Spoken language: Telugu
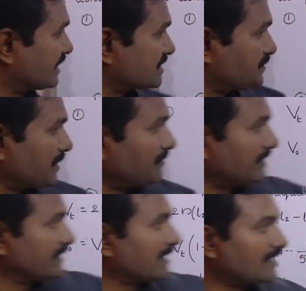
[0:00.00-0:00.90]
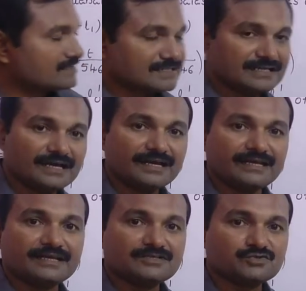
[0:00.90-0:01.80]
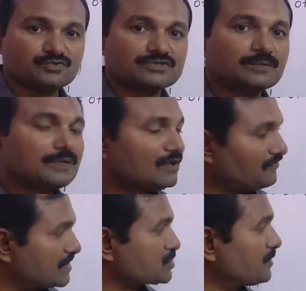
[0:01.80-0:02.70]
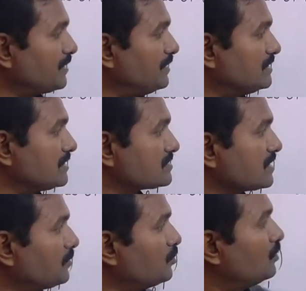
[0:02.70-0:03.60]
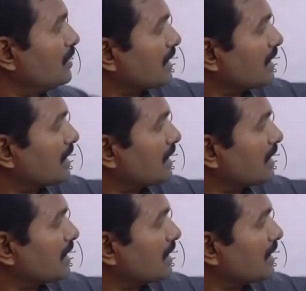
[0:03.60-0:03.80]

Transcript: ఎక్స్పెరిమెంట్ ఎలా చేయాలి అనేది చూద్దాం ఫస్ట్ మనం ఏం చేస్తాము